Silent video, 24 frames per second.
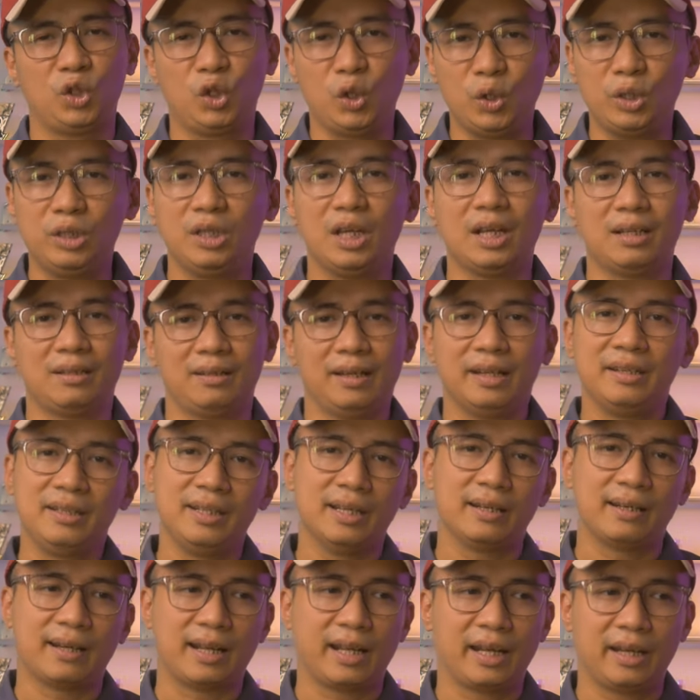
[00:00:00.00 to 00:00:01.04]
tuy nhiên đến
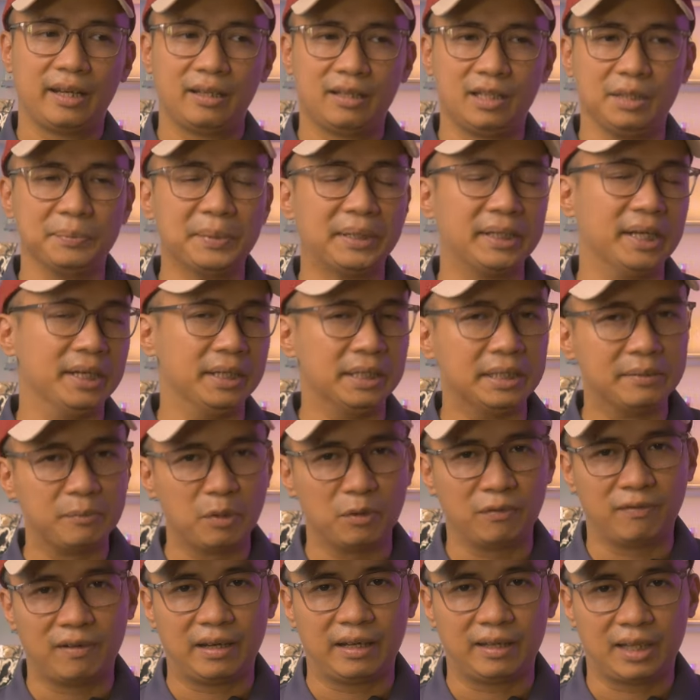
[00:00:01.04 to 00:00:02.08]
hiện nay thì mình để ý
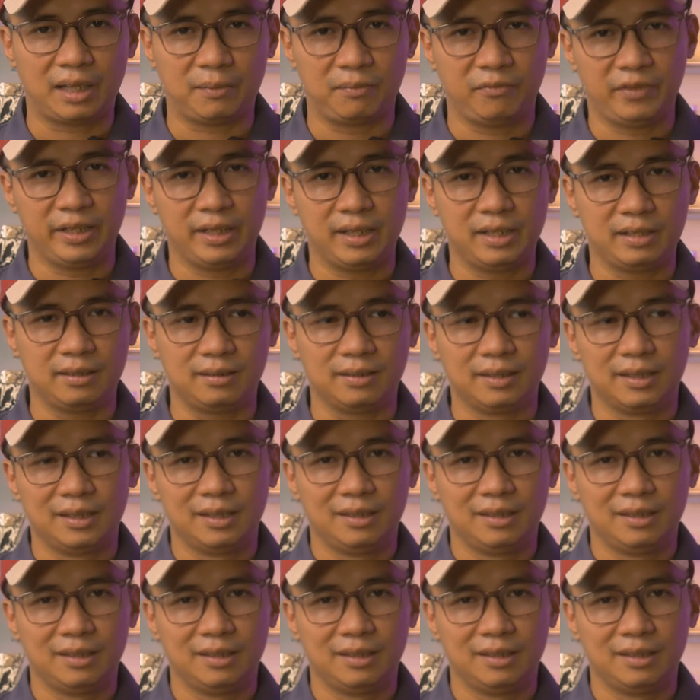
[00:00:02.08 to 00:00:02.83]
một vài năm về đây